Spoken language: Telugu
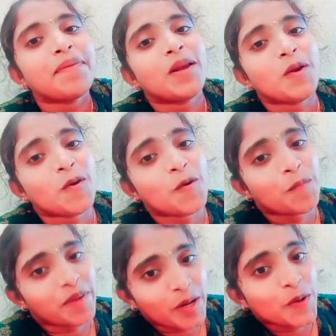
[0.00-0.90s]
పిల్లో
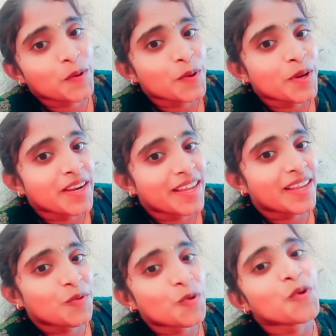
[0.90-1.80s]
పెళ్ళో అని
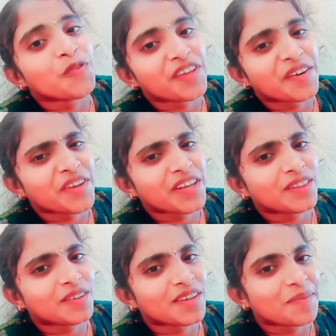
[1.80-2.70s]
ఓ
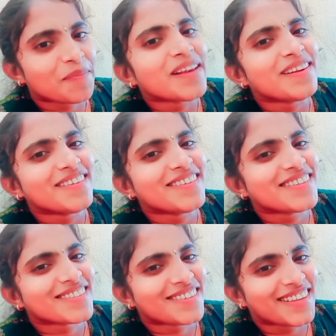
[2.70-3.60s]
వెరువేరుతున్నారు పెళ్లి
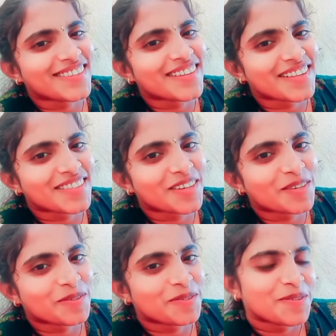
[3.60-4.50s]
చేసుకుని ఏం
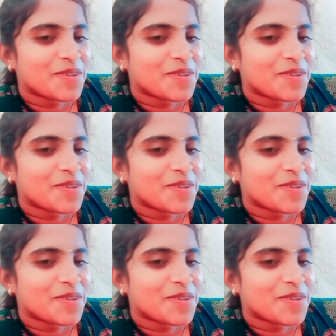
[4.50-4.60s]
చేస్తారు